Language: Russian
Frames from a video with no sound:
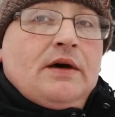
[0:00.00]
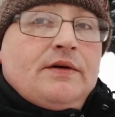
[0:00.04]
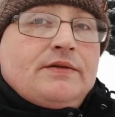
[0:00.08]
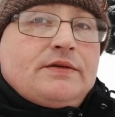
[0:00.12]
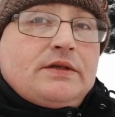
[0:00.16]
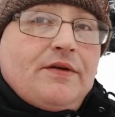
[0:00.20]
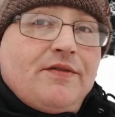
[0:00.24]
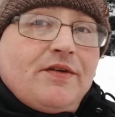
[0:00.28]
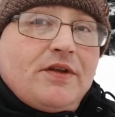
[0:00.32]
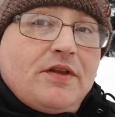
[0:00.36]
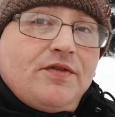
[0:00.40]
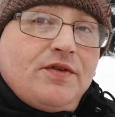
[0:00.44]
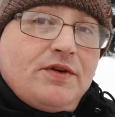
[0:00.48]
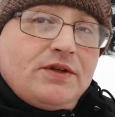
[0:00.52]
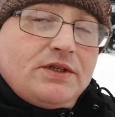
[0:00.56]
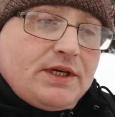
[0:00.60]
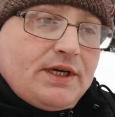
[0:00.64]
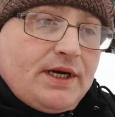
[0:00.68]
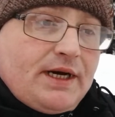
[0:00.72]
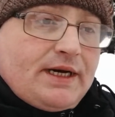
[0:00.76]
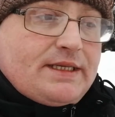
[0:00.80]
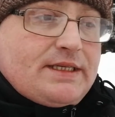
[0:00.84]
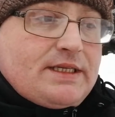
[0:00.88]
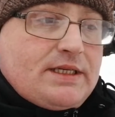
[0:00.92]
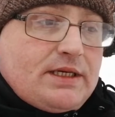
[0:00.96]
в Совет
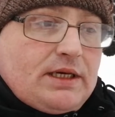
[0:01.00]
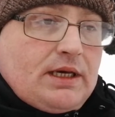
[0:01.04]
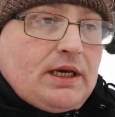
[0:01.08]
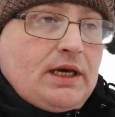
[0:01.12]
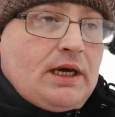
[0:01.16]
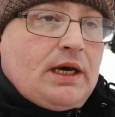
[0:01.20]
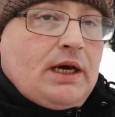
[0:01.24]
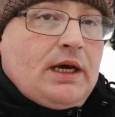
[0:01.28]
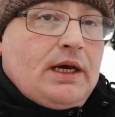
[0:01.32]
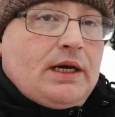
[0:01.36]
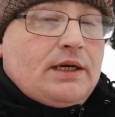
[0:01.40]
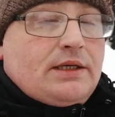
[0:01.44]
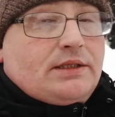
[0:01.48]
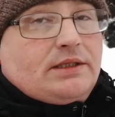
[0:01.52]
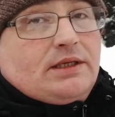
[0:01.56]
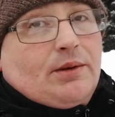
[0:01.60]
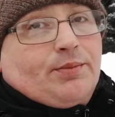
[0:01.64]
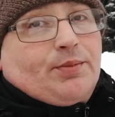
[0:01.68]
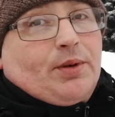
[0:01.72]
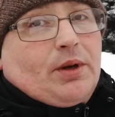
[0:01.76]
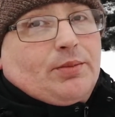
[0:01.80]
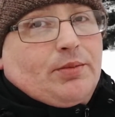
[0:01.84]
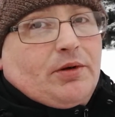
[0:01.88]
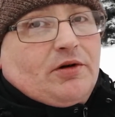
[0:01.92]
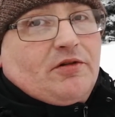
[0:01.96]
Федерации,
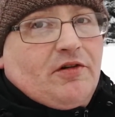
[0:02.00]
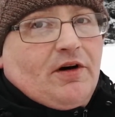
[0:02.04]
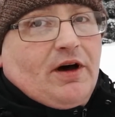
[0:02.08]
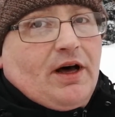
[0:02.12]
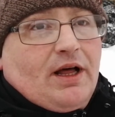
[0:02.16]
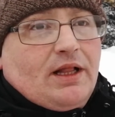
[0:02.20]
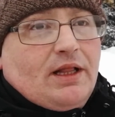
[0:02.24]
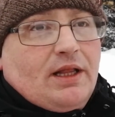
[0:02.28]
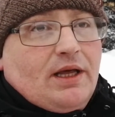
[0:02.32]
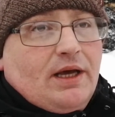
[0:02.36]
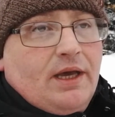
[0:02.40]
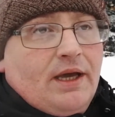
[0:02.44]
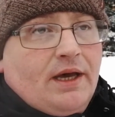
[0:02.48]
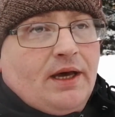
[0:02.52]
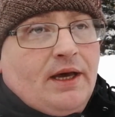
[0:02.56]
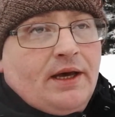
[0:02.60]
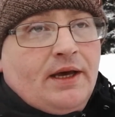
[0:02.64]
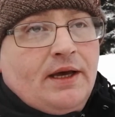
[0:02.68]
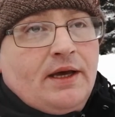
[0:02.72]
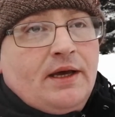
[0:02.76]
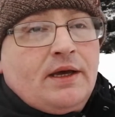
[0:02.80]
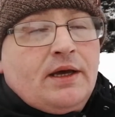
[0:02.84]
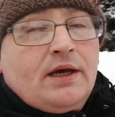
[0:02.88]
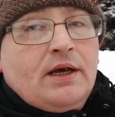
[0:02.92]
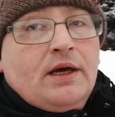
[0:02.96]
где пребывал
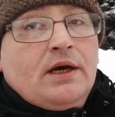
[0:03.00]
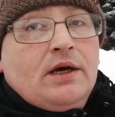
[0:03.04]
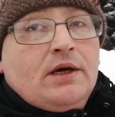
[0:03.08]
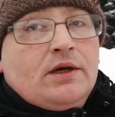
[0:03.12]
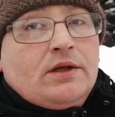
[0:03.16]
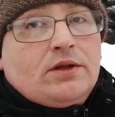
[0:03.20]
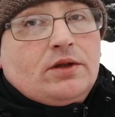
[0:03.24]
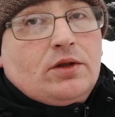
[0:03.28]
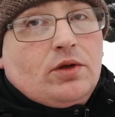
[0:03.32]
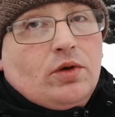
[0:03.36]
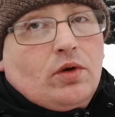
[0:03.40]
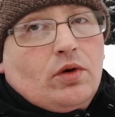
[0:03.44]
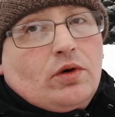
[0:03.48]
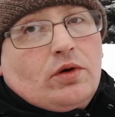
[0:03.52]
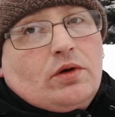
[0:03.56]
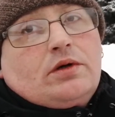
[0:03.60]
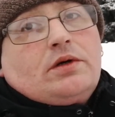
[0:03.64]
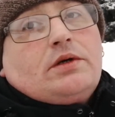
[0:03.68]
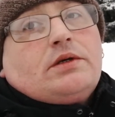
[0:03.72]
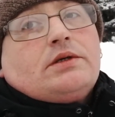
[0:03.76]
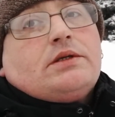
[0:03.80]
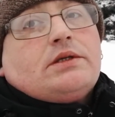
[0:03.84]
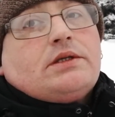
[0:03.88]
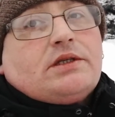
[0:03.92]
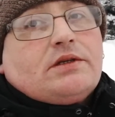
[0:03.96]

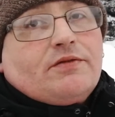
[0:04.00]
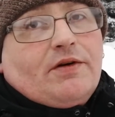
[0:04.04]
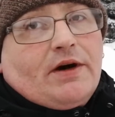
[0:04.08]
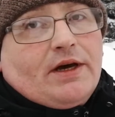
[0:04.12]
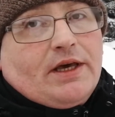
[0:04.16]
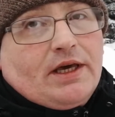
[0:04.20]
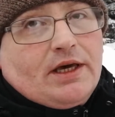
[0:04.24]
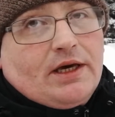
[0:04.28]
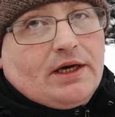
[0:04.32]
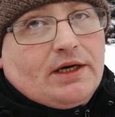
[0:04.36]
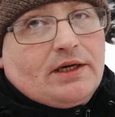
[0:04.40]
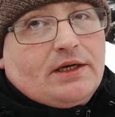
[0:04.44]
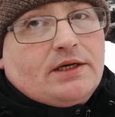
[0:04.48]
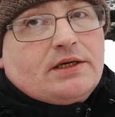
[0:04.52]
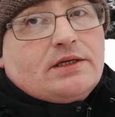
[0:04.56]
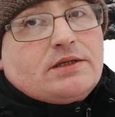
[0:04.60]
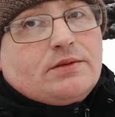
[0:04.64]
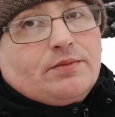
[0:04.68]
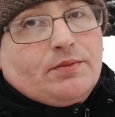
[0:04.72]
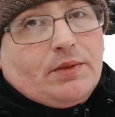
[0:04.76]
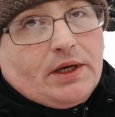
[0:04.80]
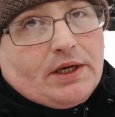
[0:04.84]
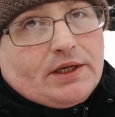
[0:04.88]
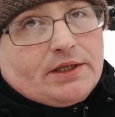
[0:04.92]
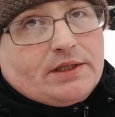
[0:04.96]
до своей
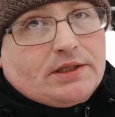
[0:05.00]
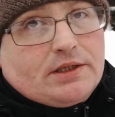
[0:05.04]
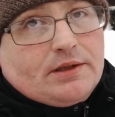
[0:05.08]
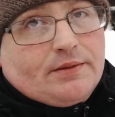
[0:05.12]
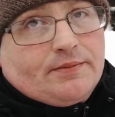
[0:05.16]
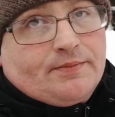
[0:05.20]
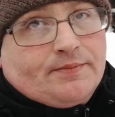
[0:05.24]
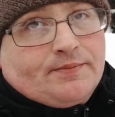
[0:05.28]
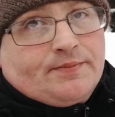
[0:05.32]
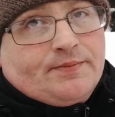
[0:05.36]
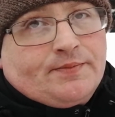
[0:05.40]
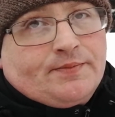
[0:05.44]
смерти.